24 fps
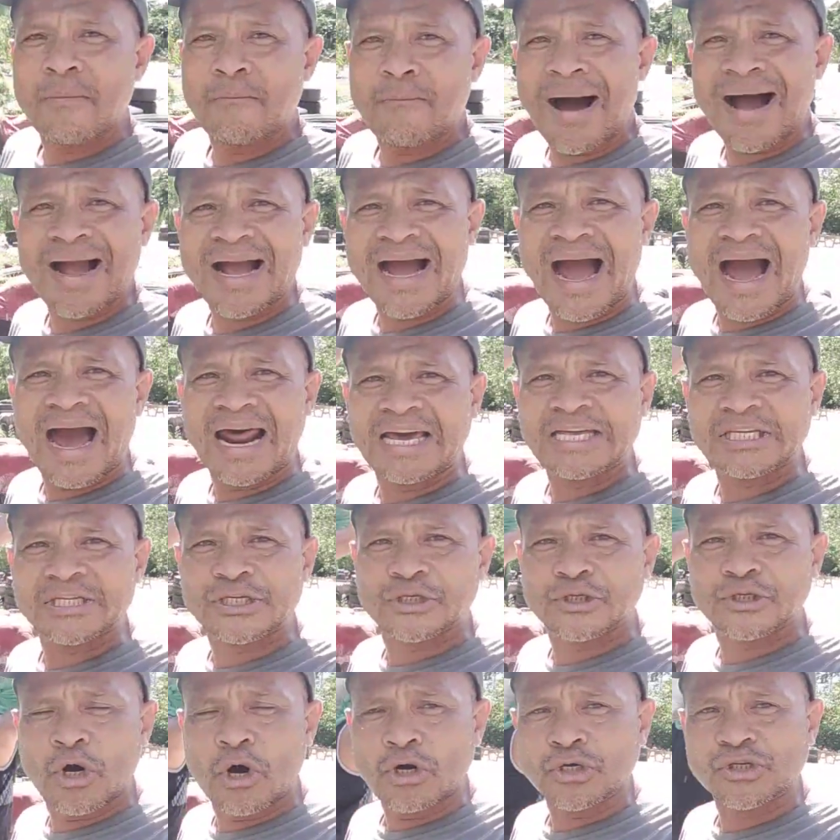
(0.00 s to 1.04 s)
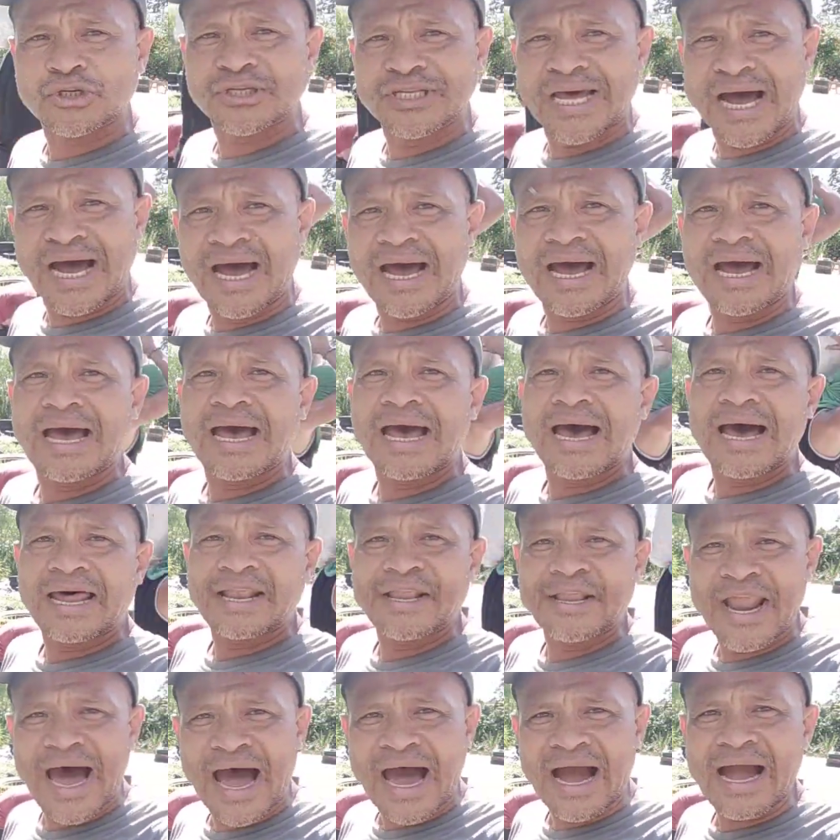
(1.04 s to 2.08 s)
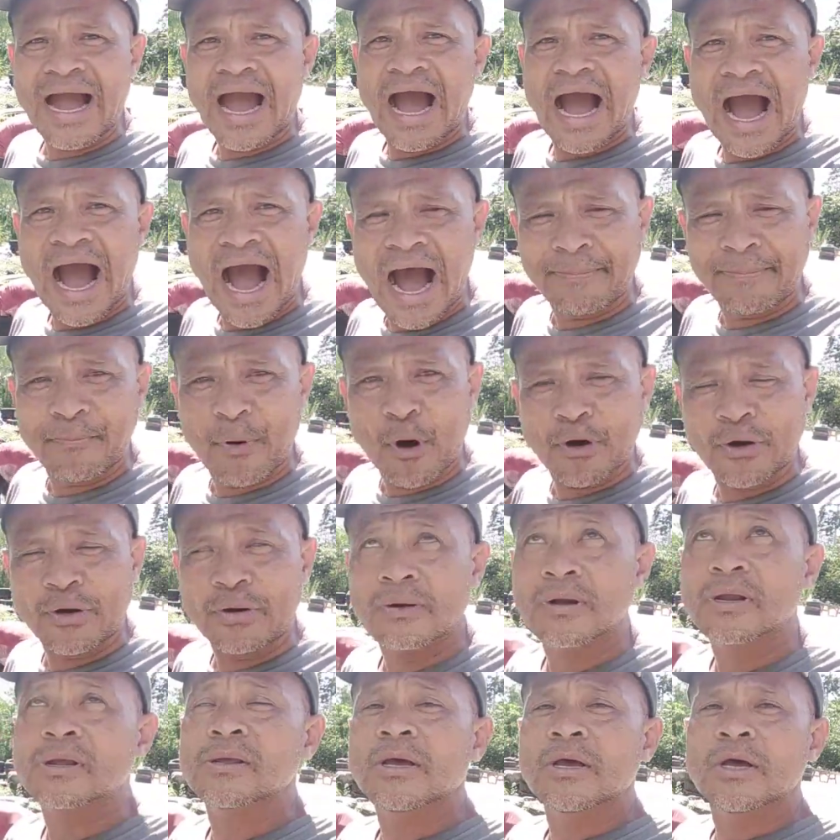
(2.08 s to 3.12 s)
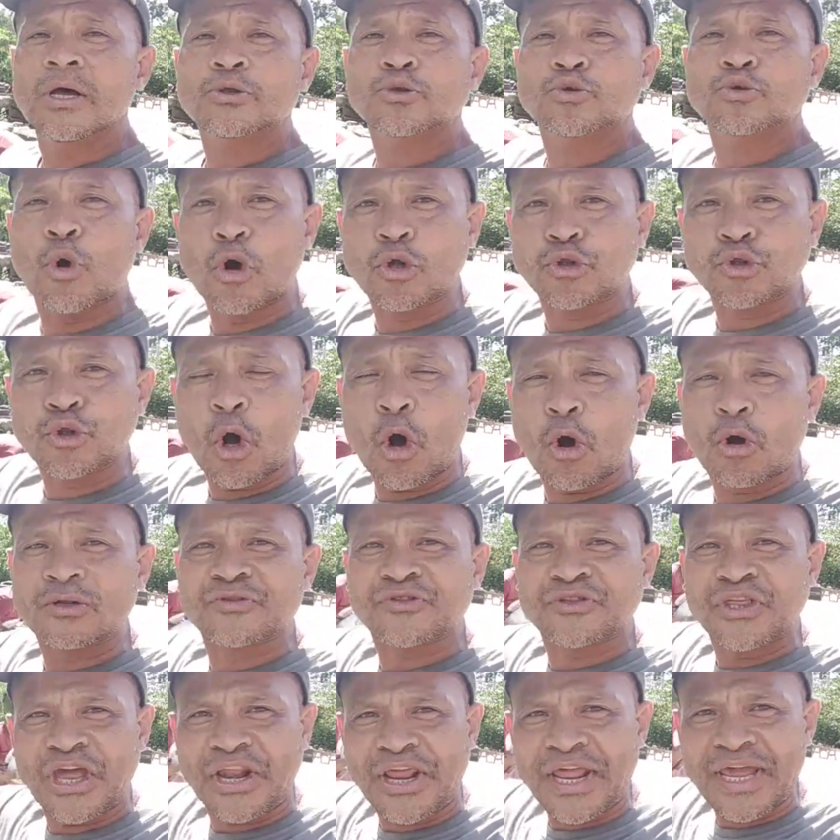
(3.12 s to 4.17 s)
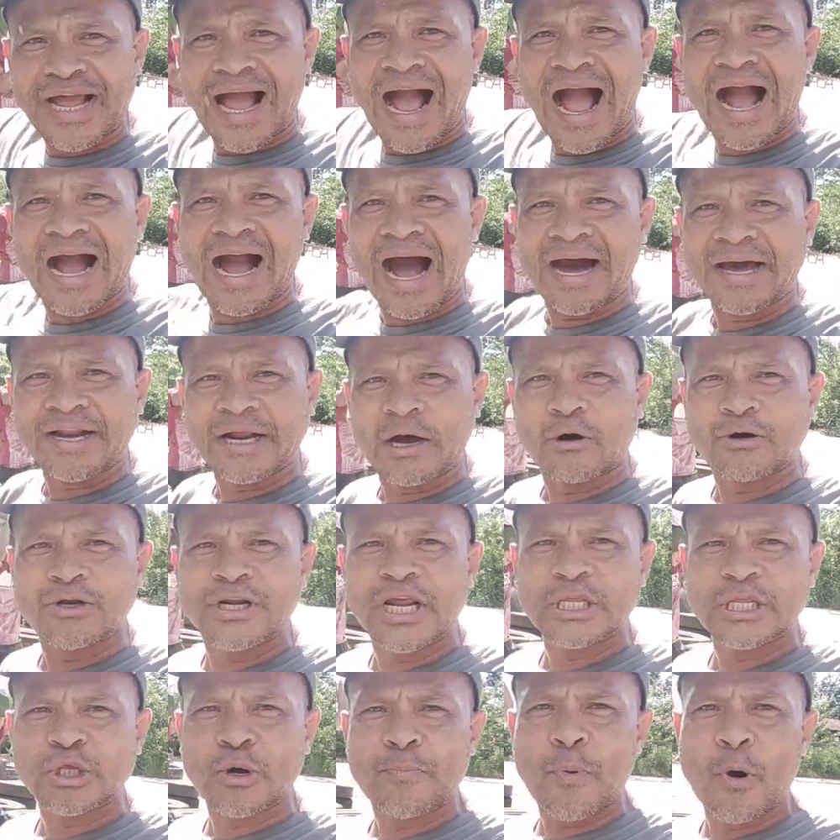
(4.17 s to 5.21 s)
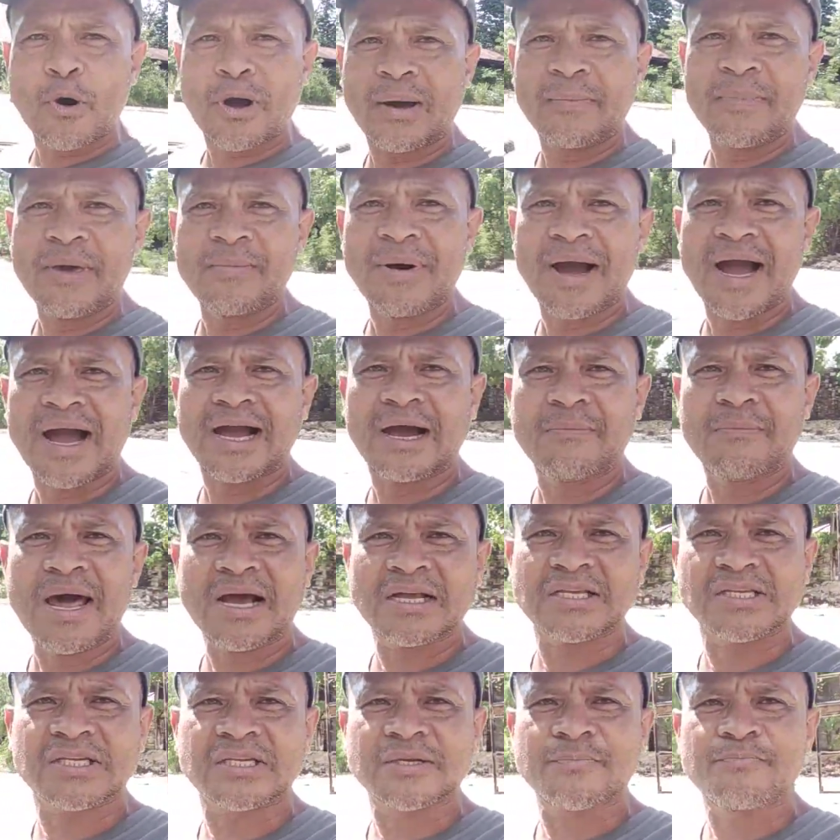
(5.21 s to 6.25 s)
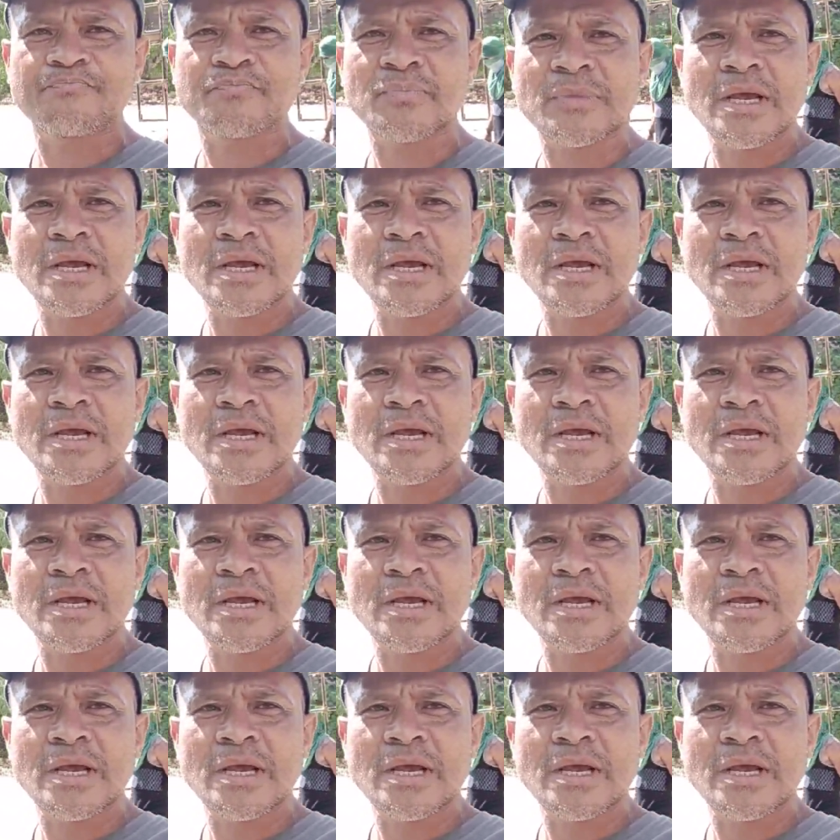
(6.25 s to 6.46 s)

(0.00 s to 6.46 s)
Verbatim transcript: mag alas dos na ng hapon tutok, tirik ang araw. Dito po kami mga kablags.